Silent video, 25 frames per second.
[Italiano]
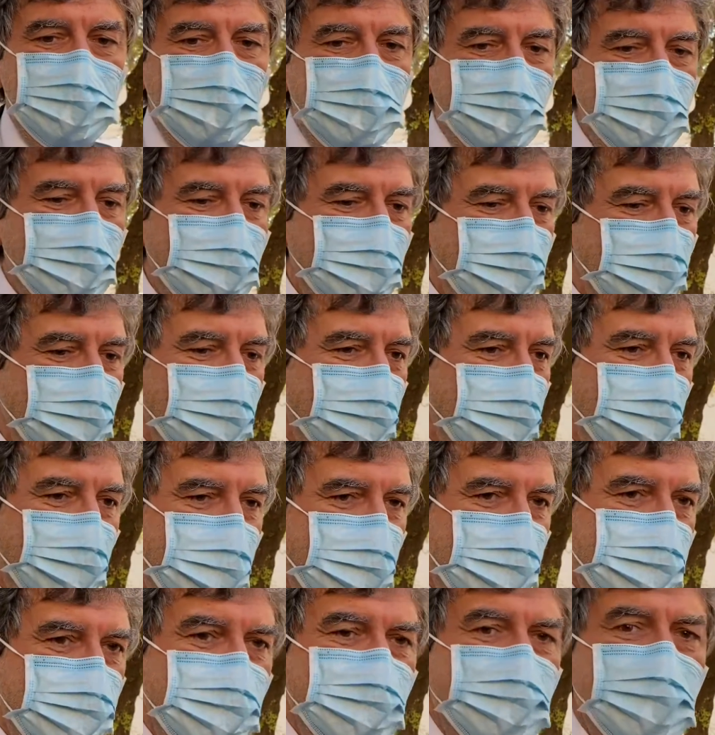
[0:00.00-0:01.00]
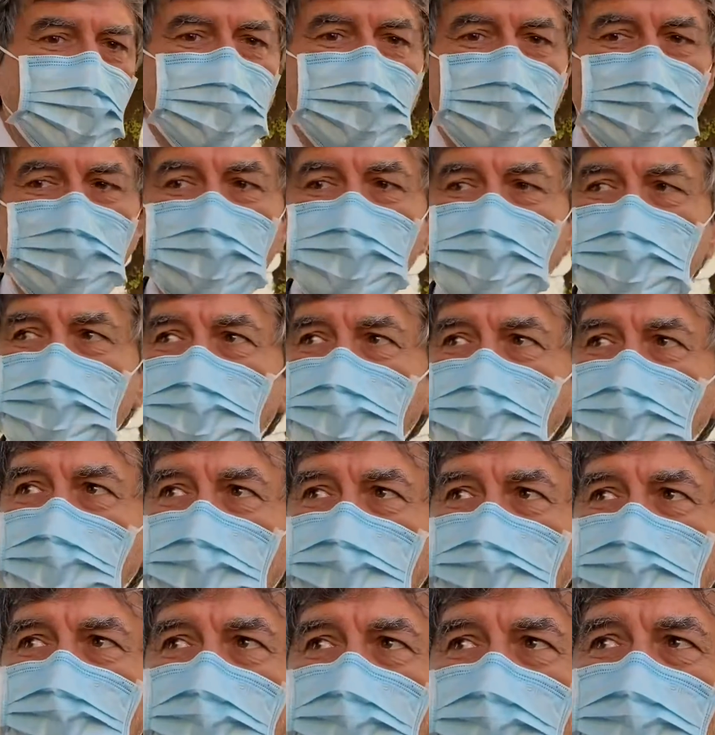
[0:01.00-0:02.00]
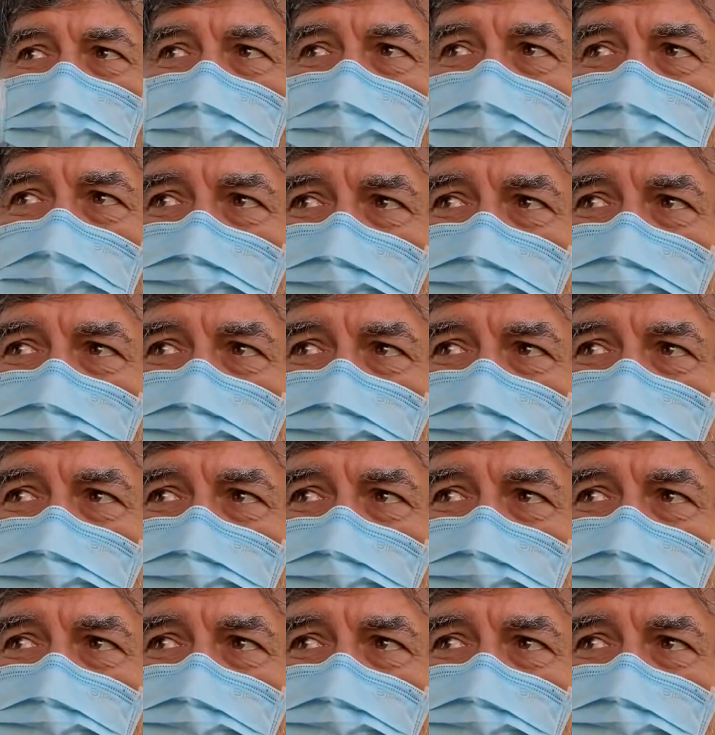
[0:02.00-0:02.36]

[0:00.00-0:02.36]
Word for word: dei, dei, dei diversi fondi disponibili, quindi